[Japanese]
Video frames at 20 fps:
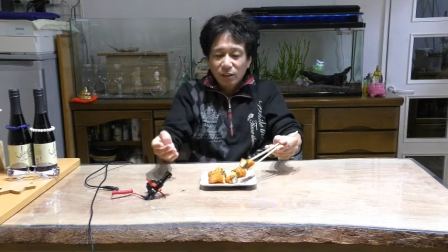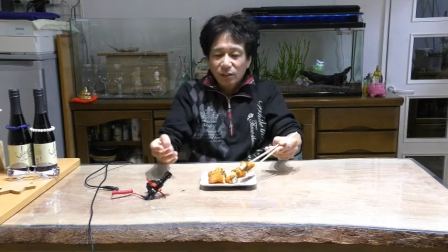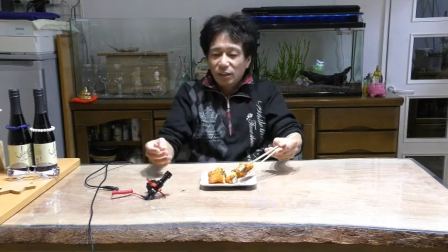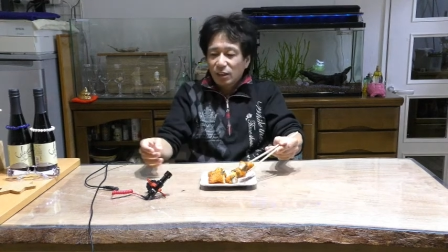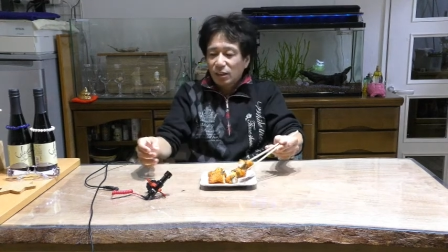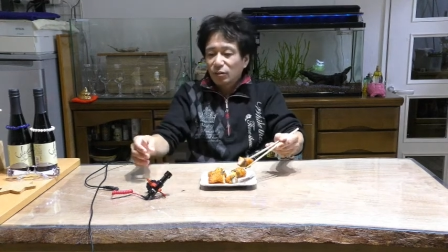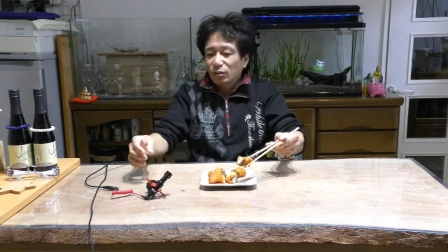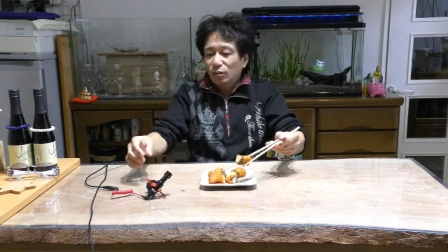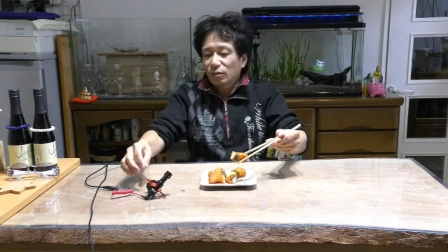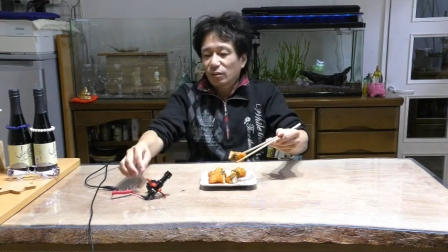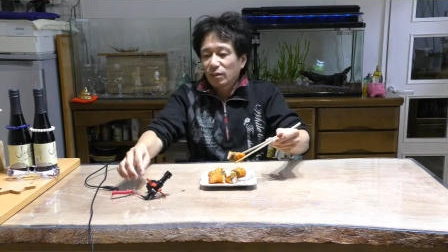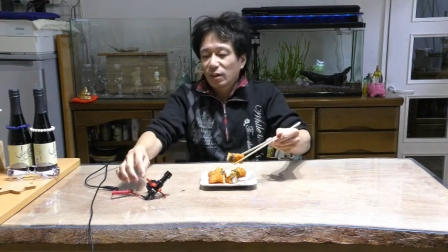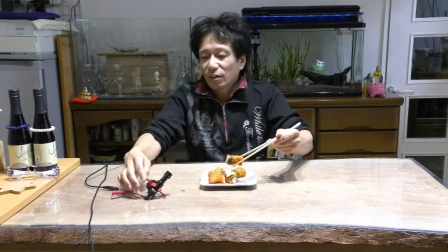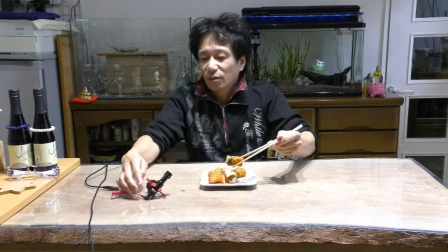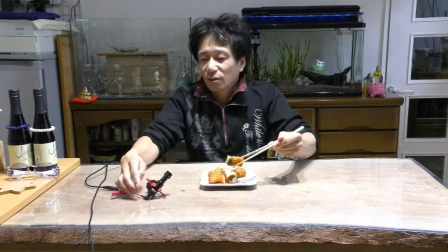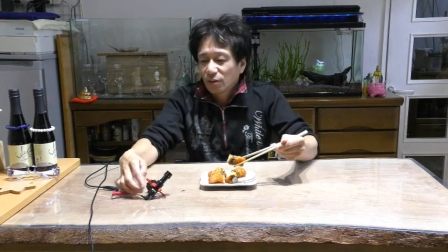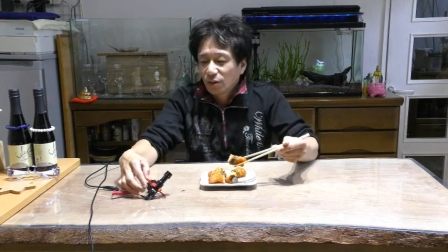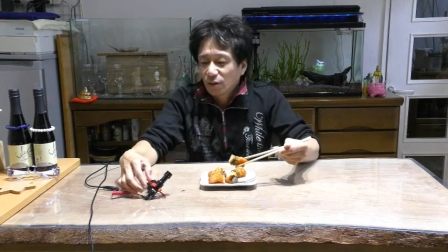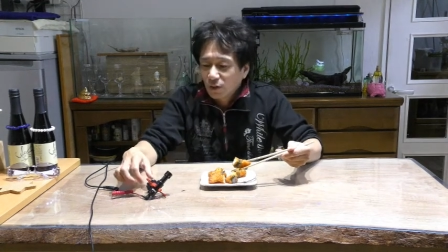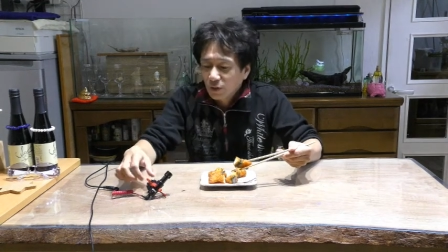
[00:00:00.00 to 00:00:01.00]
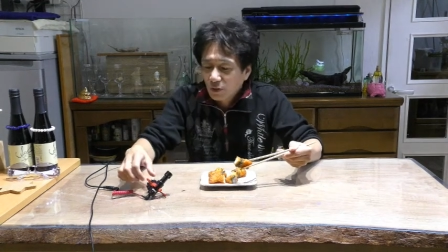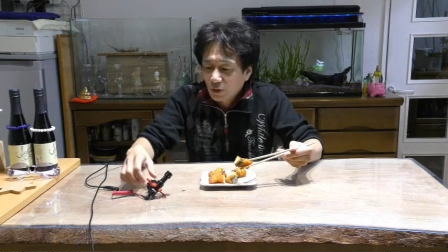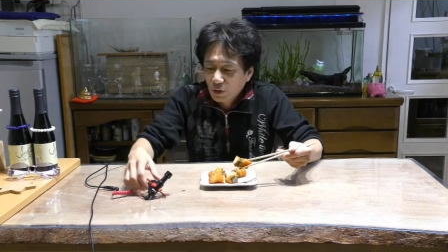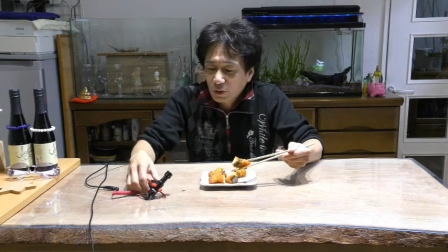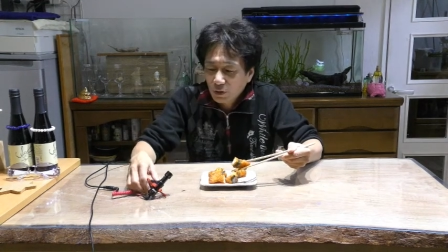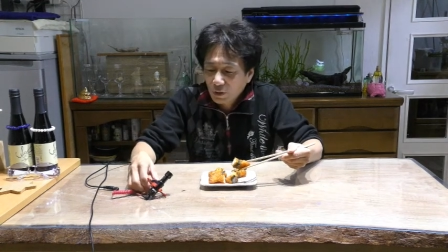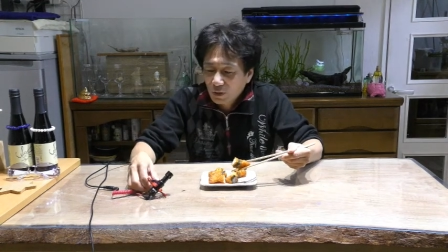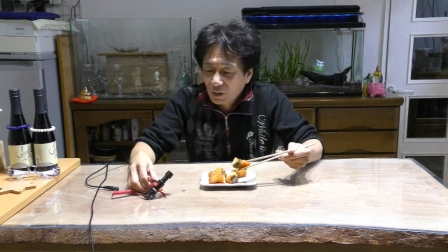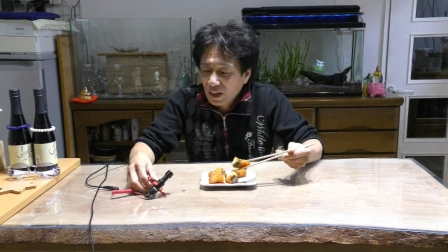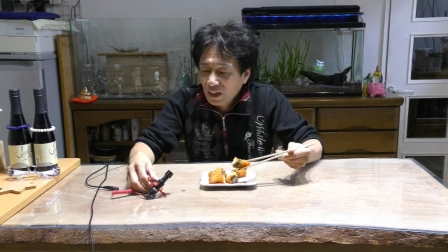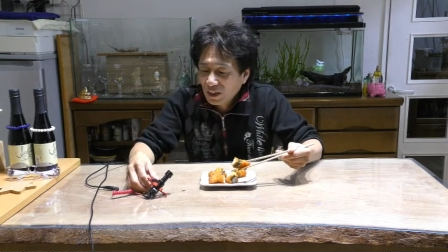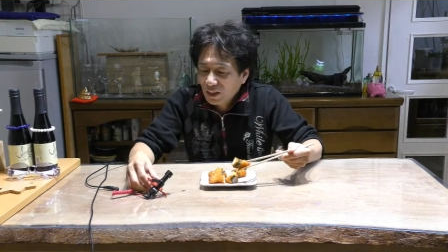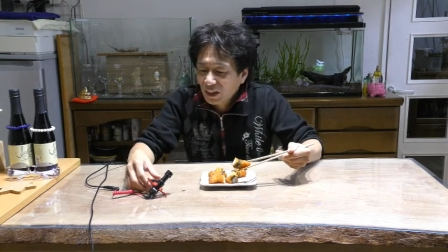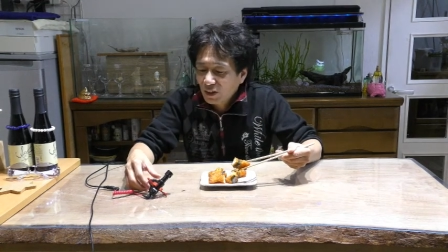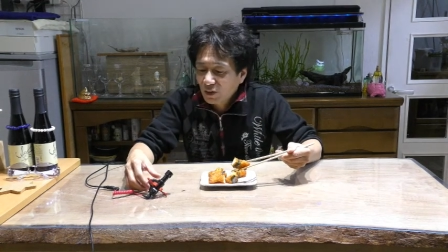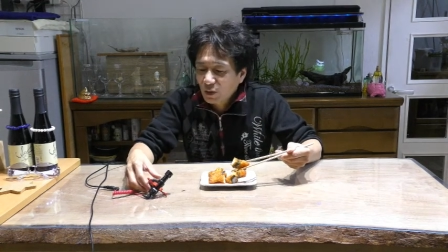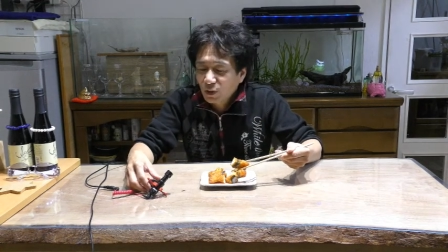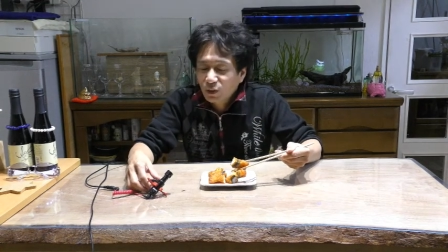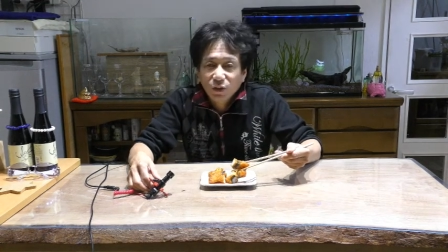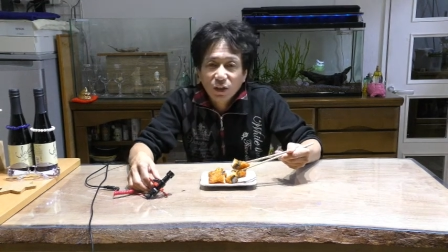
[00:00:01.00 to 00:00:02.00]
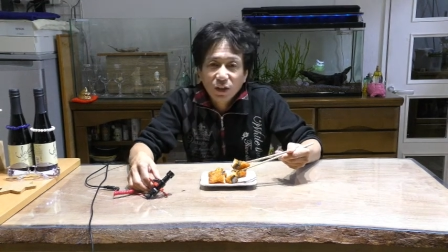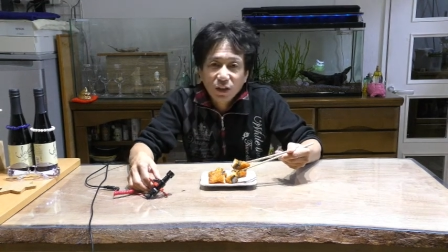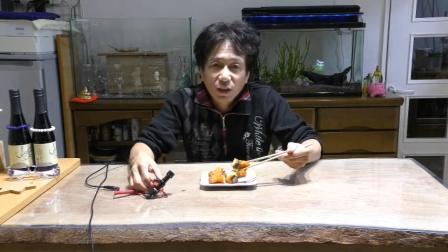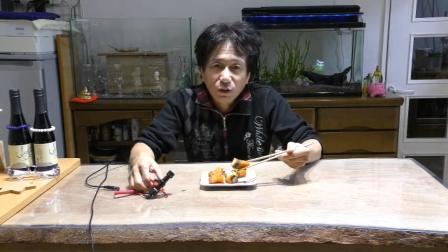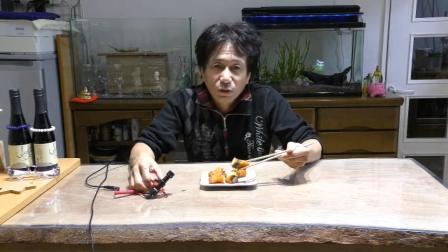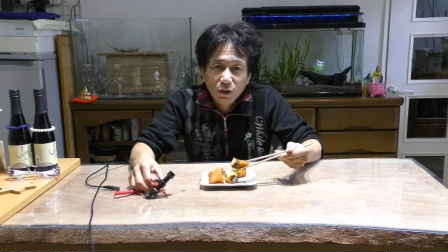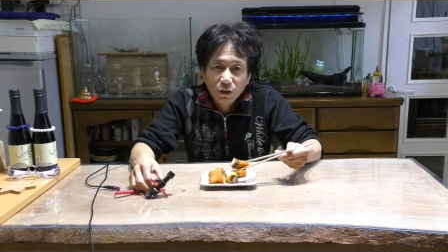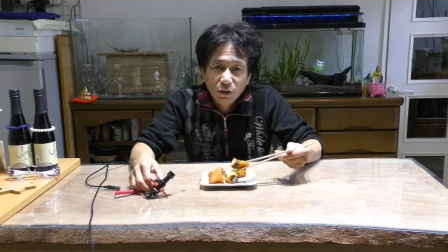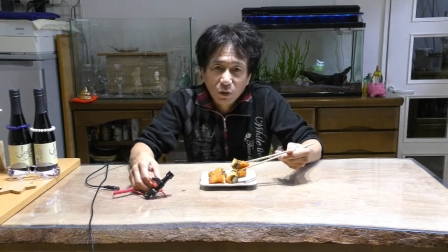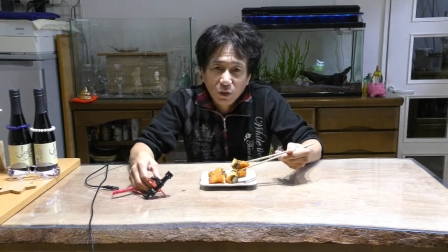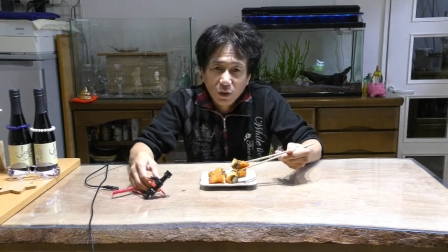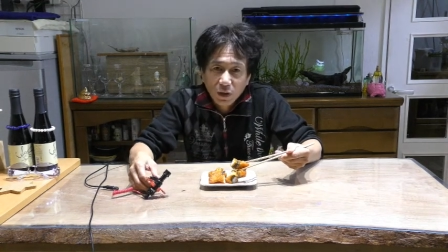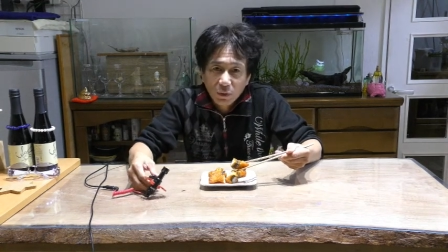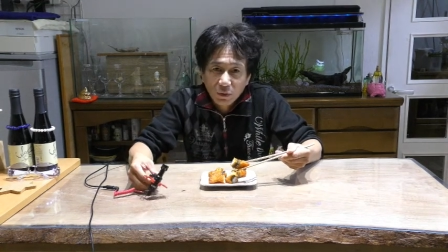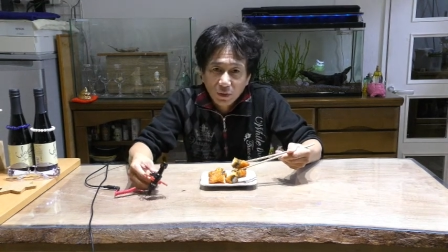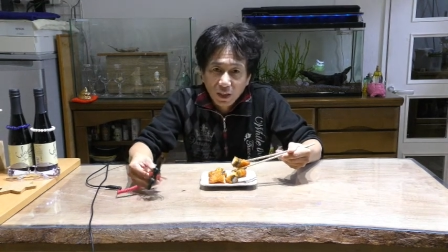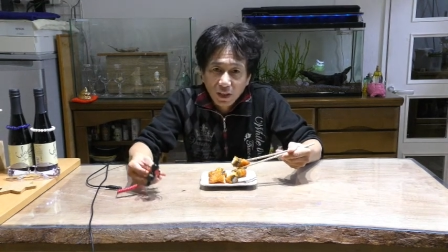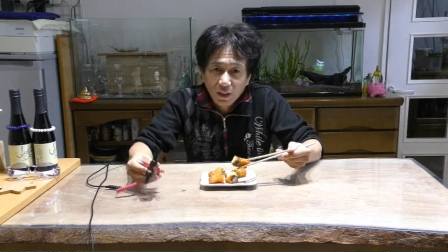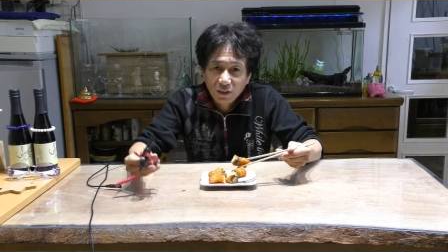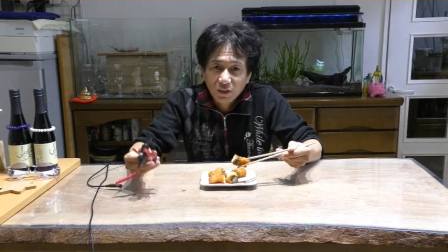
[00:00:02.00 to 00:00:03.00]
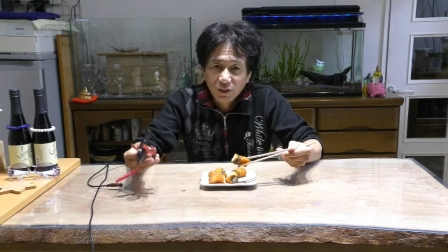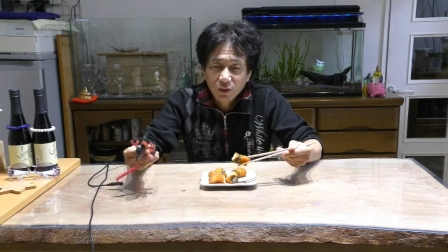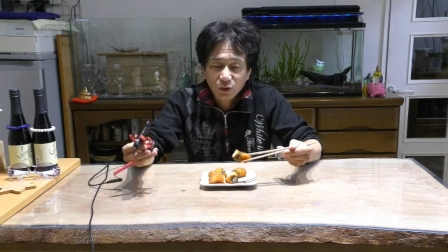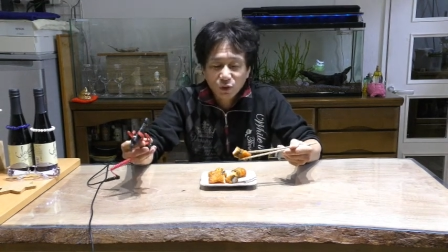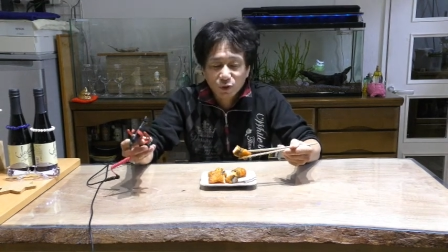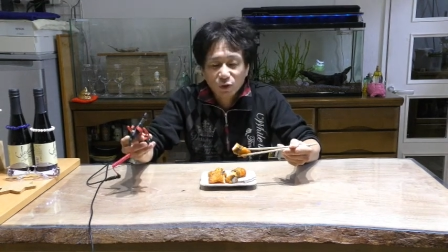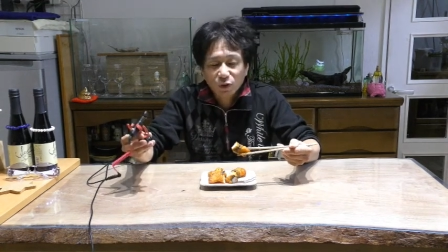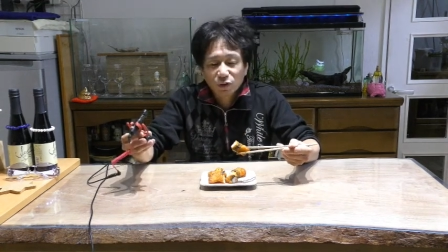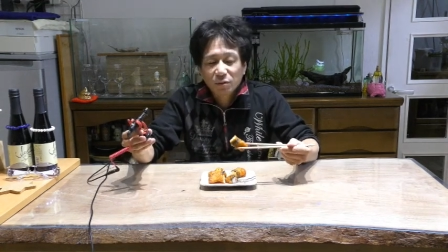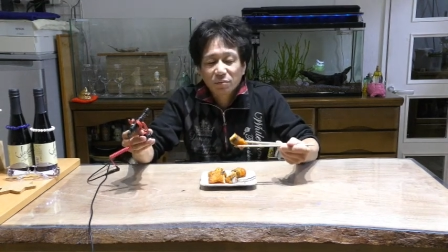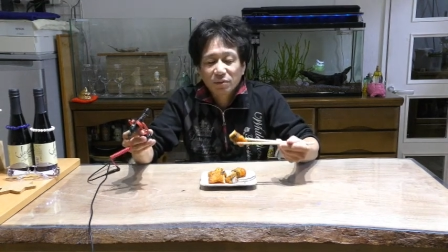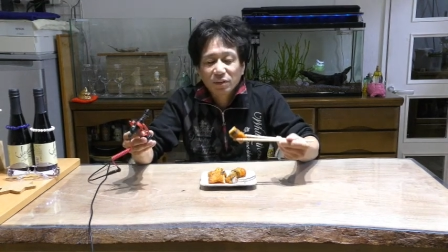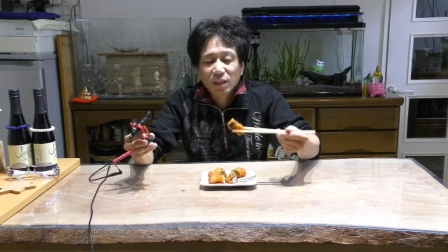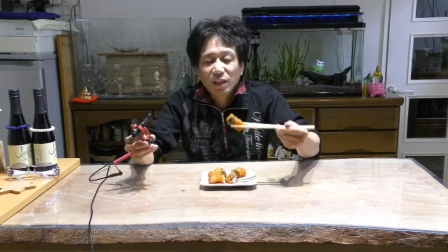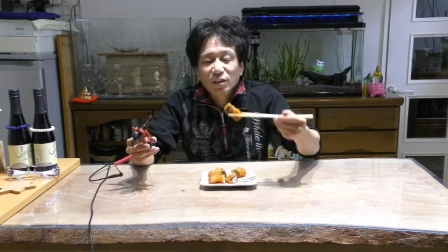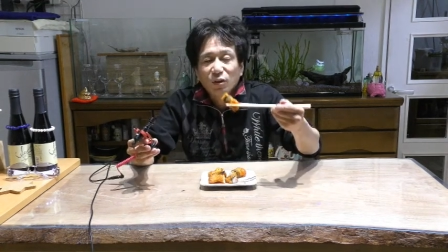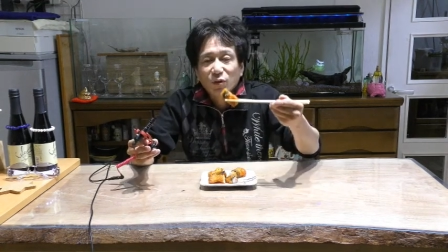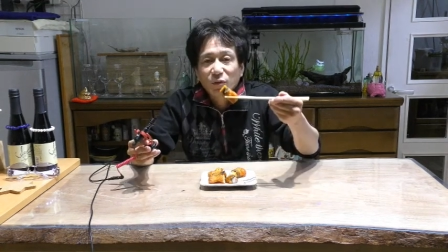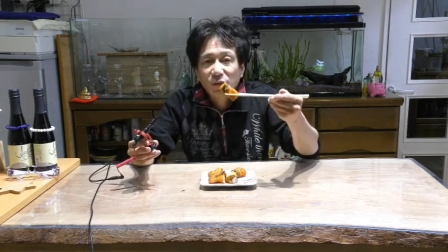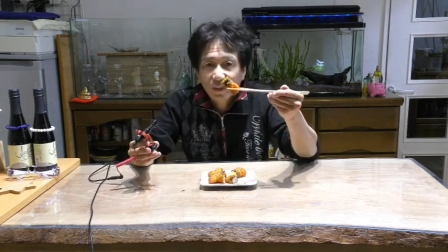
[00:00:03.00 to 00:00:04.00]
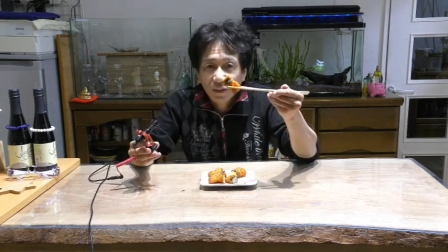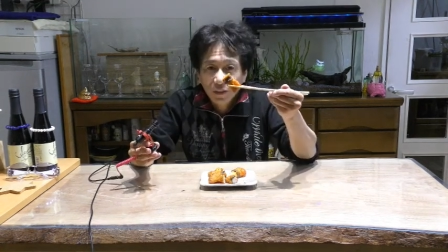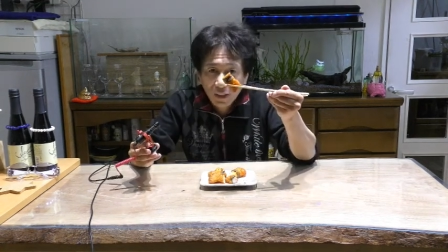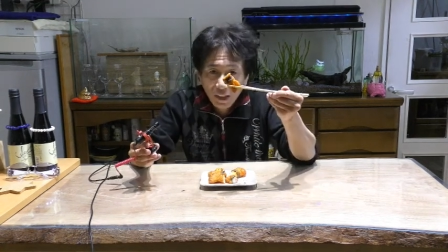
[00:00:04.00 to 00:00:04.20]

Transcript: じゃあね、ちょっとね、音ね、いい音が出るかどうかもね、ちょっと撮ってみたいと思います。